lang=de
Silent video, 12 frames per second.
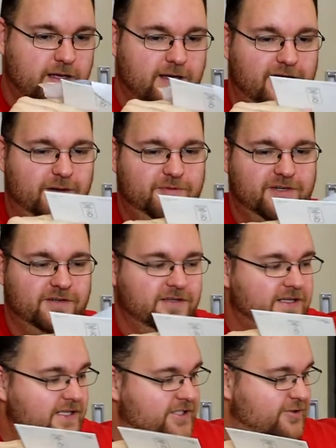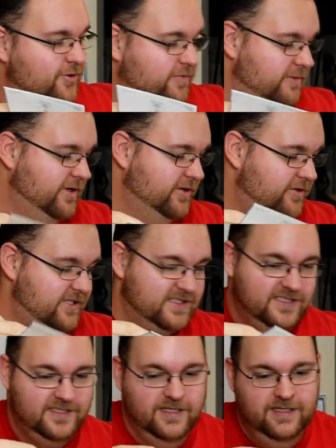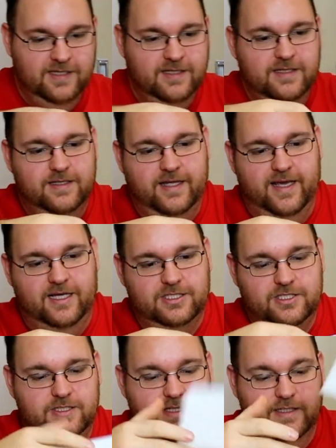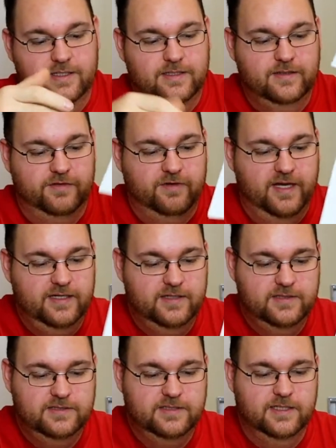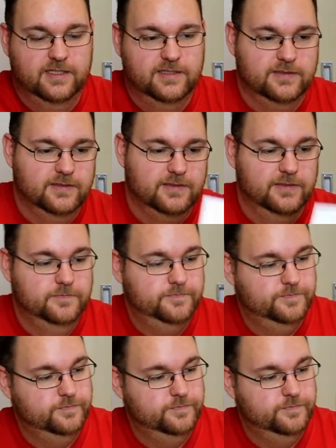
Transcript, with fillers: Aber ich gucke mir mal noch das Kärtchen hier an, die Weihnachtskarte. Ja.